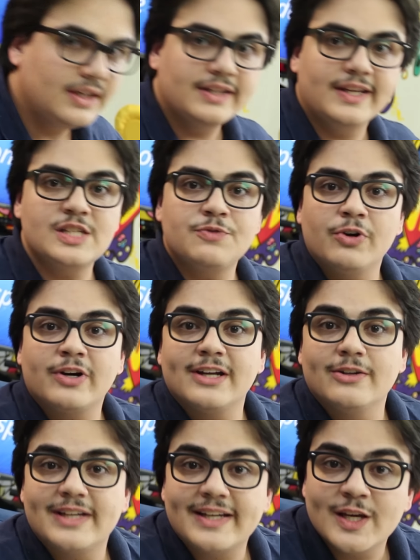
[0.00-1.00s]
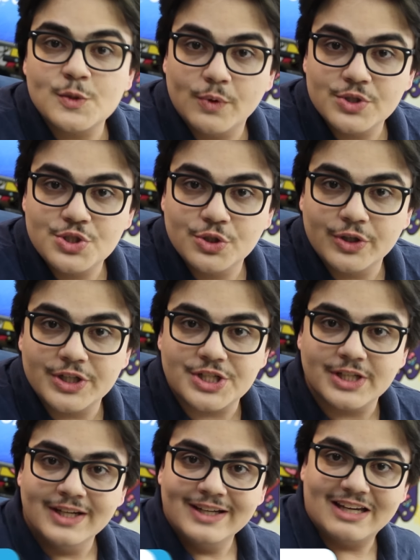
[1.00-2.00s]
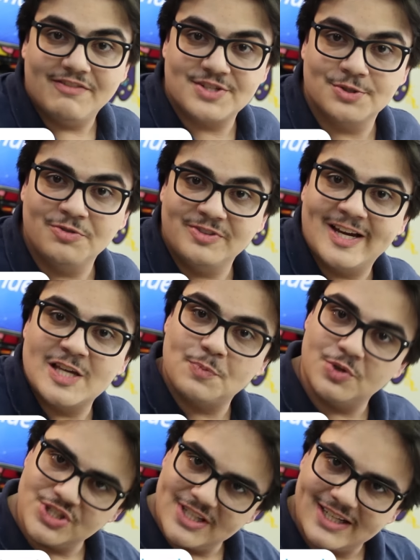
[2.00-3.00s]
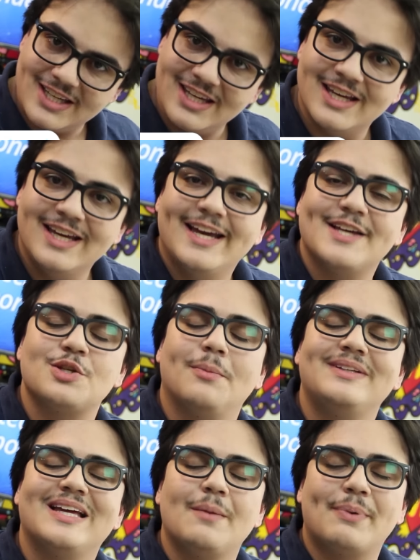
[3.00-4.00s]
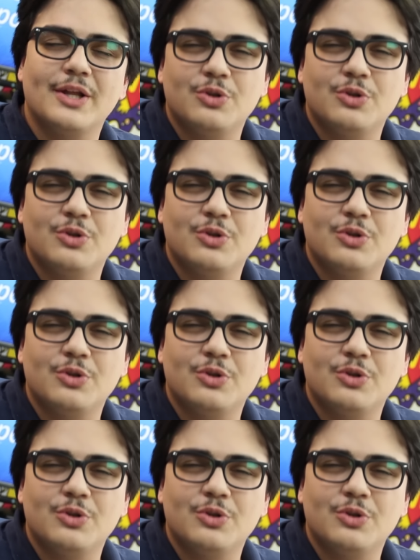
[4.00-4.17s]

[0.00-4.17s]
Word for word: E esse foi o Canaltech Responde de hoje. Quer ver sua dúvida respondida aqui? É só mandar ela para